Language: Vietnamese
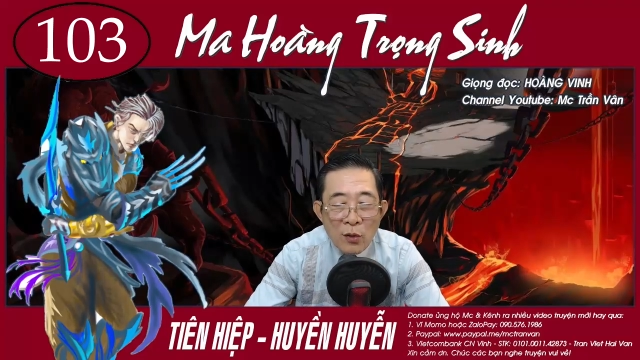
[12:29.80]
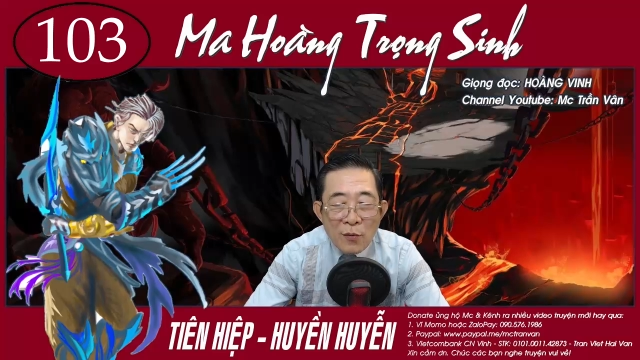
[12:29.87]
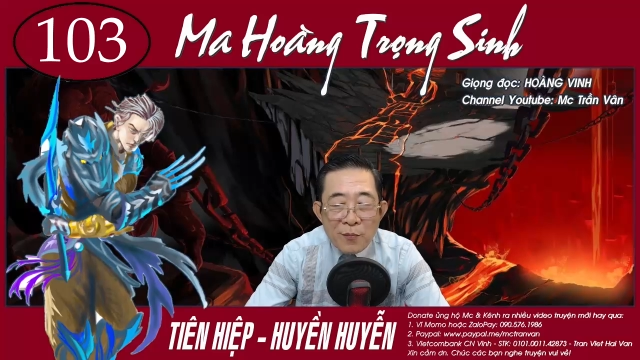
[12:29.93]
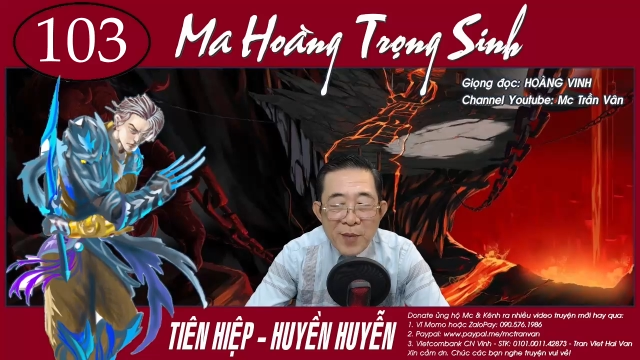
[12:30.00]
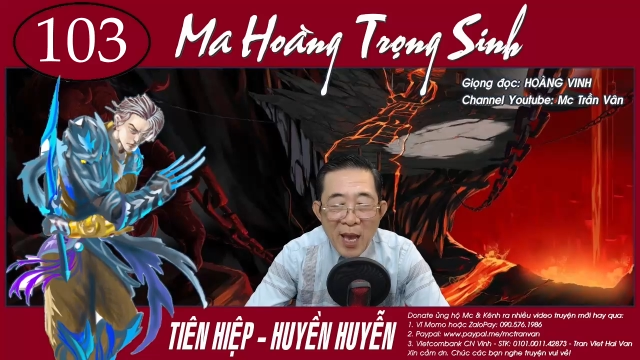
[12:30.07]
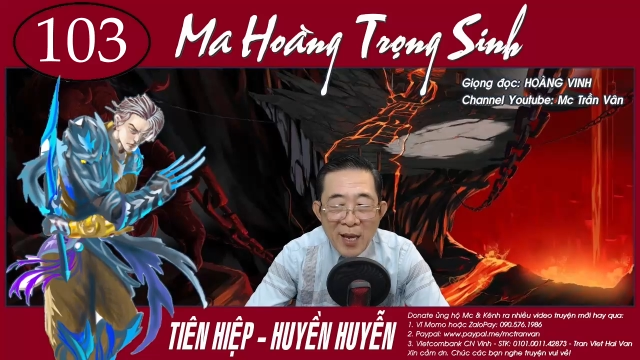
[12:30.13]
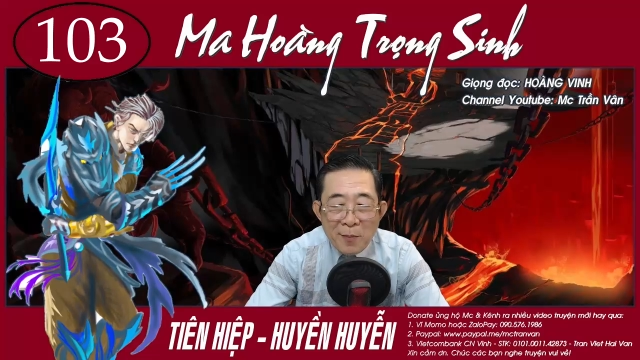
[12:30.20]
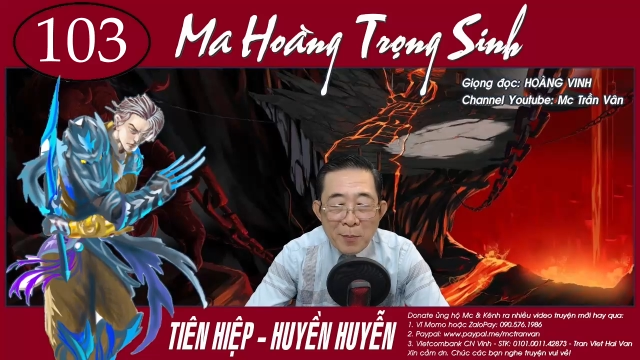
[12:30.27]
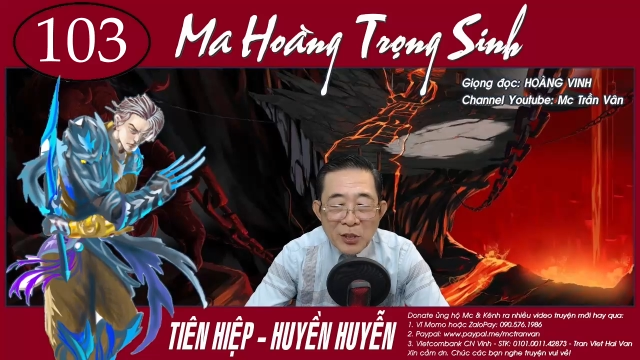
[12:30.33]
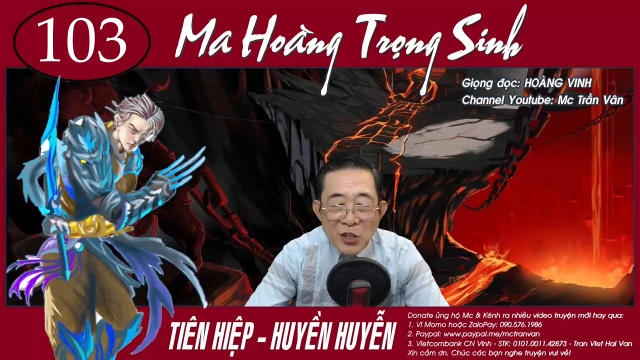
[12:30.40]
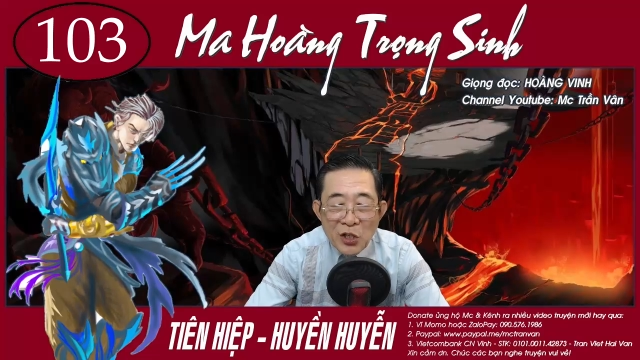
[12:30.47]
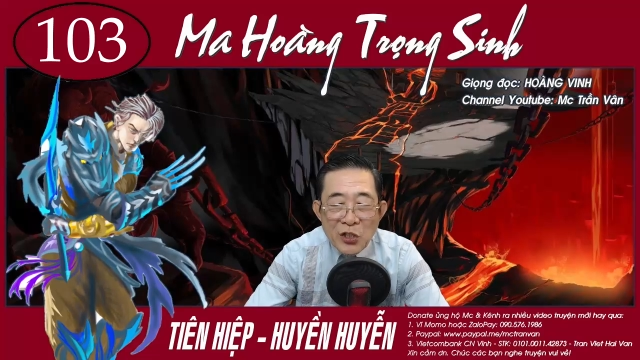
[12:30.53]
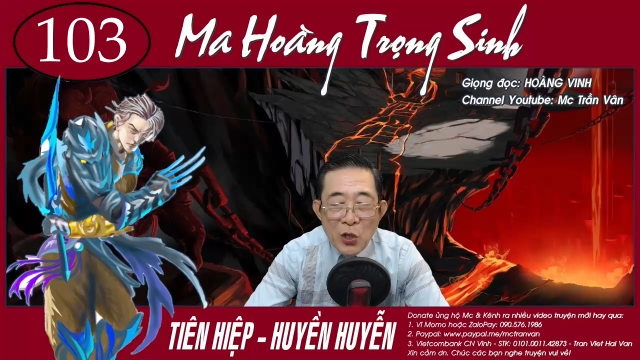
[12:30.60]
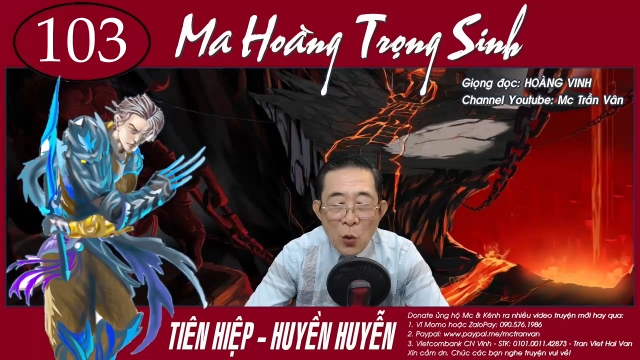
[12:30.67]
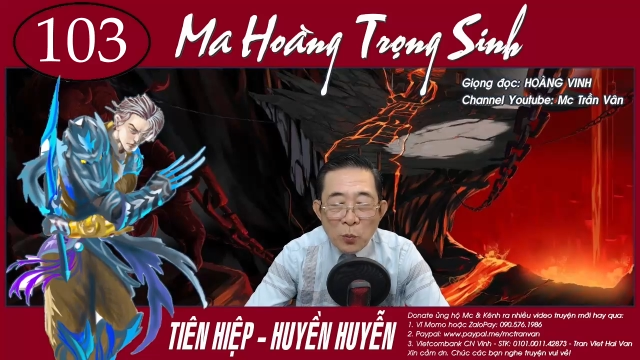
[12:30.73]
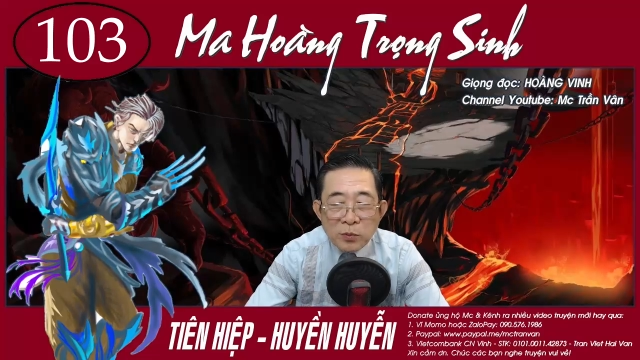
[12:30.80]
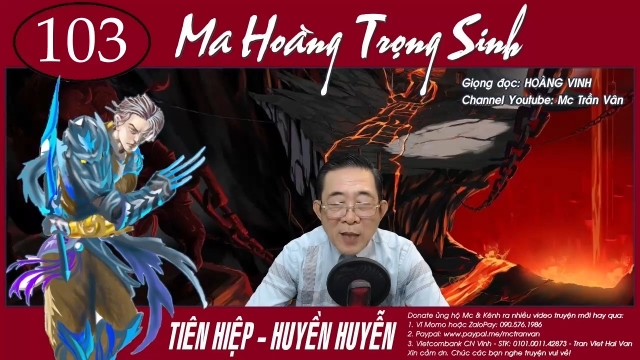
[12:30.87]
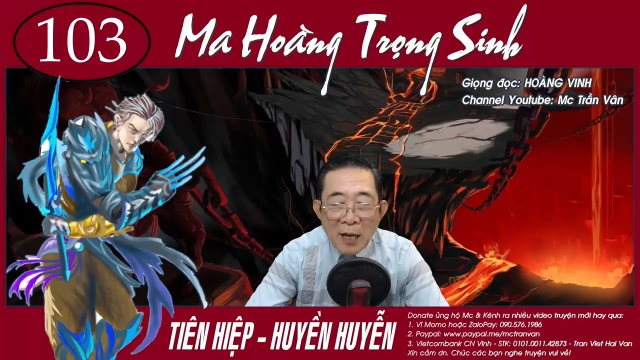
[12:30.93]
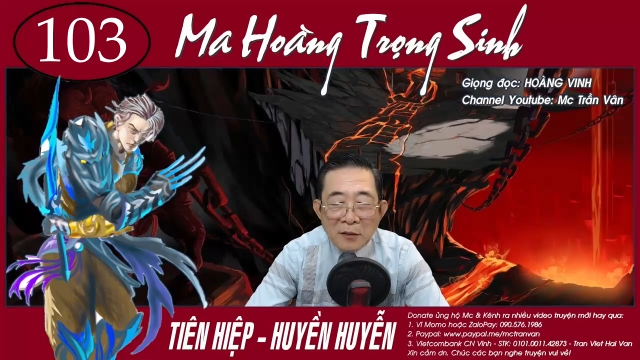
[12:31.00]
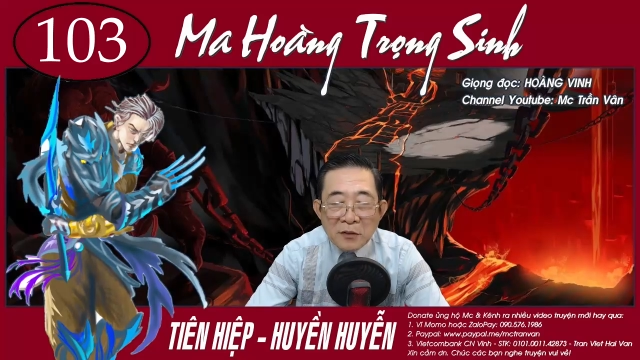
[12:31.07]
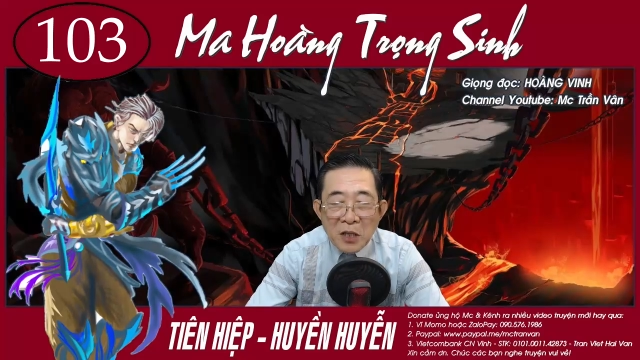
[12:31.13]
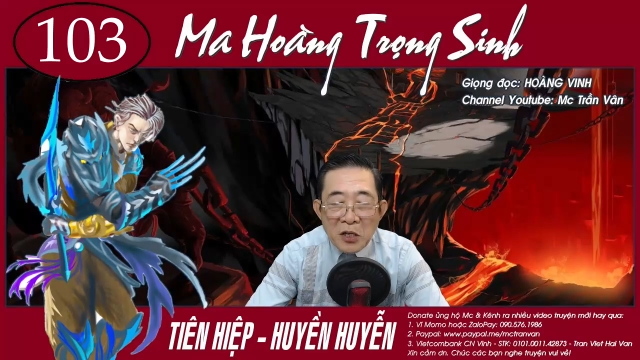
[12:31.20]
Vậy mà sử dụng
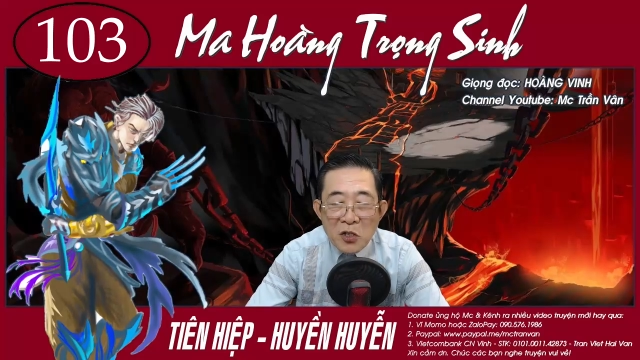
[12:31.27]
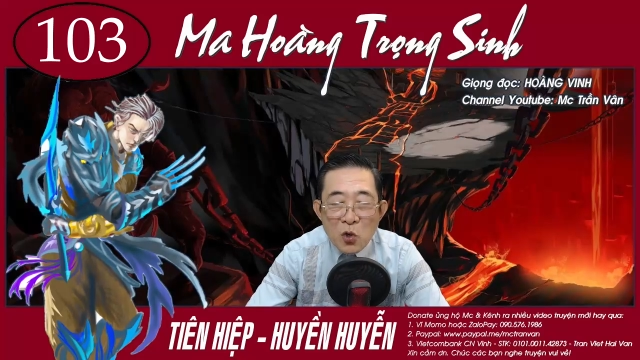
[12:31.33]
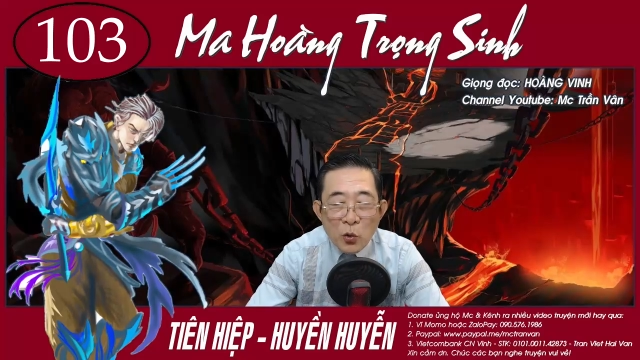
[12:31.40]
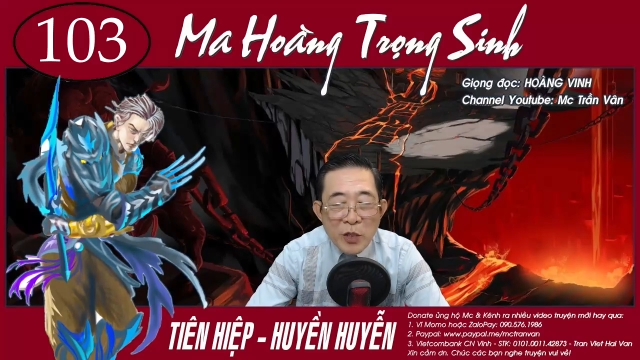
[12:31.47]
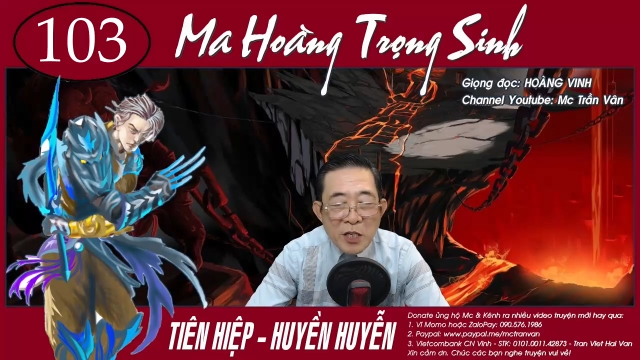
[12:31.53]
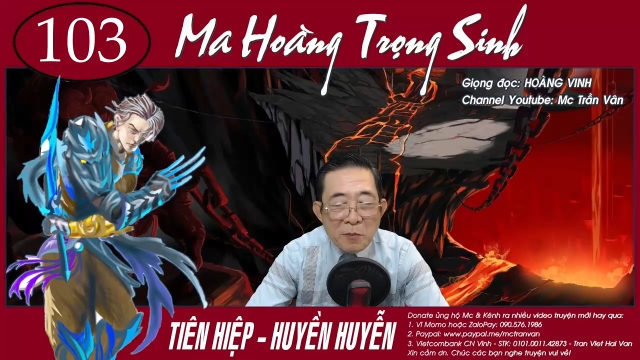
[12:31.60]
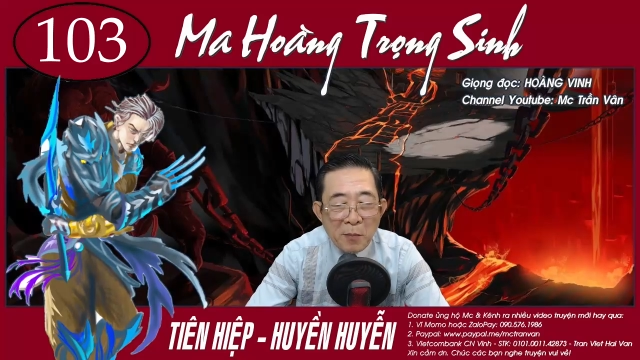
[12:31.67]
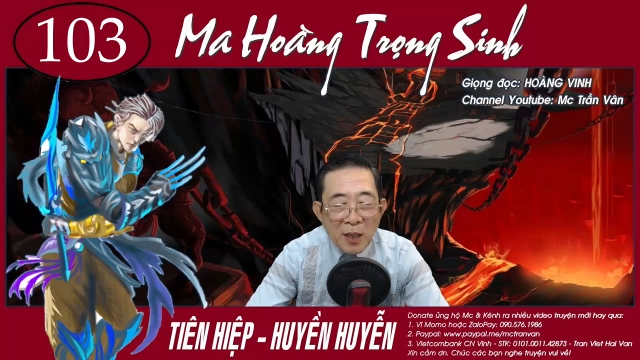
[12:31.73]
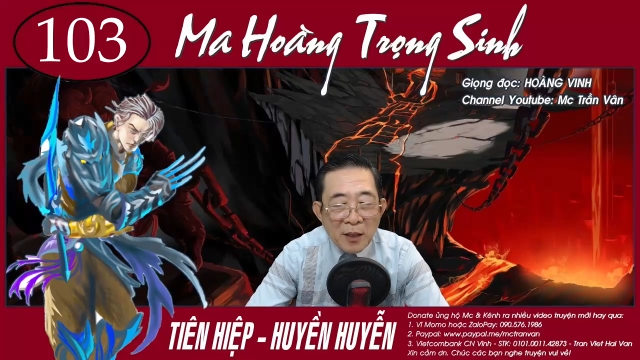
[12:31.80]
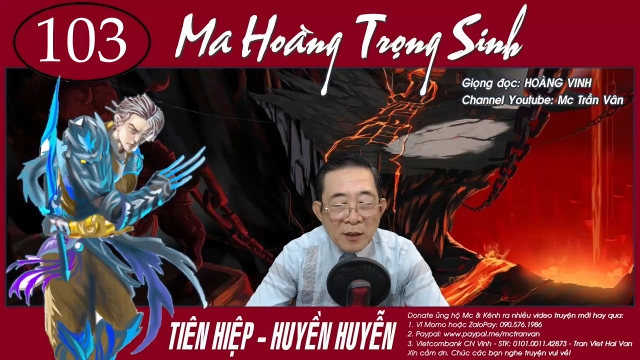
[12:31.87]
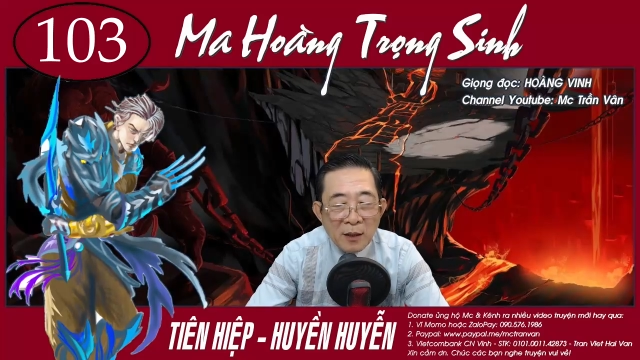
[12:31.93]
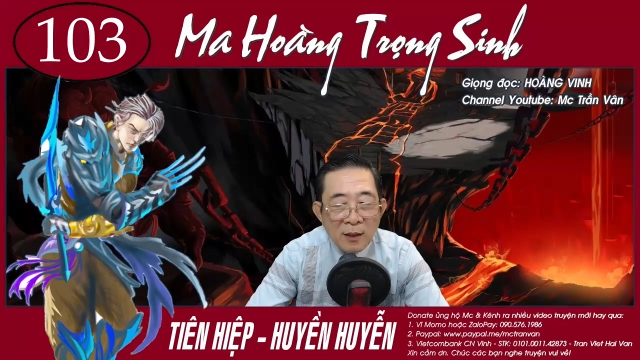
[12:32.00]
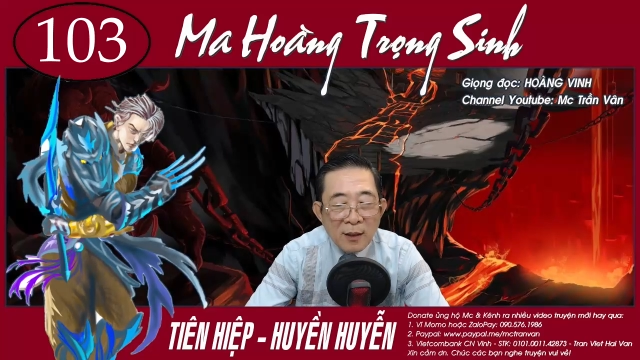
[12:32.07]
thân tử của chính mình,